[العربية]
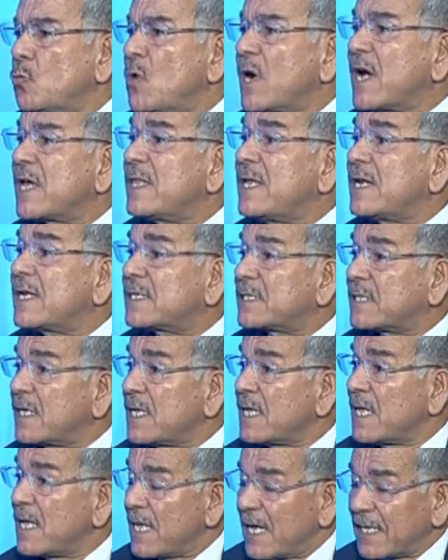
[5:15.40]
وكذلك
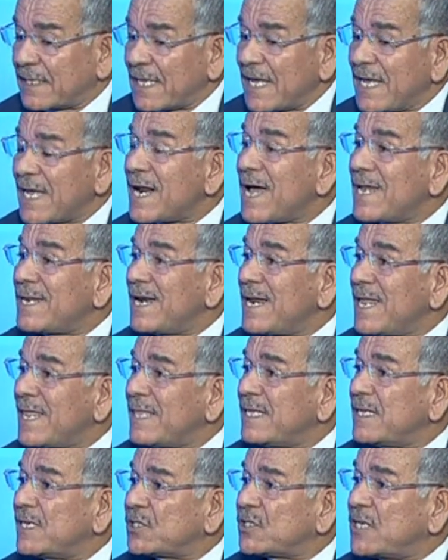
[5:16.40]
الطيران
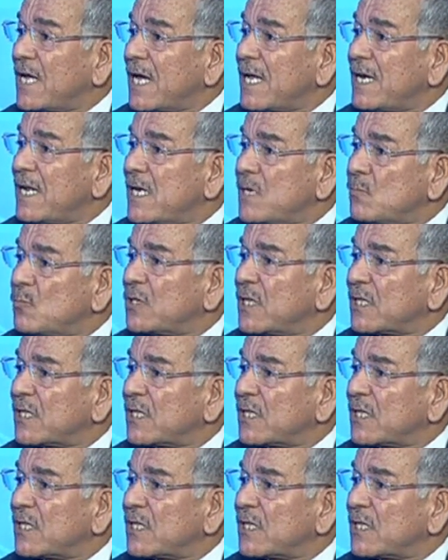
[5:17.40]
الذي اشتغل لمده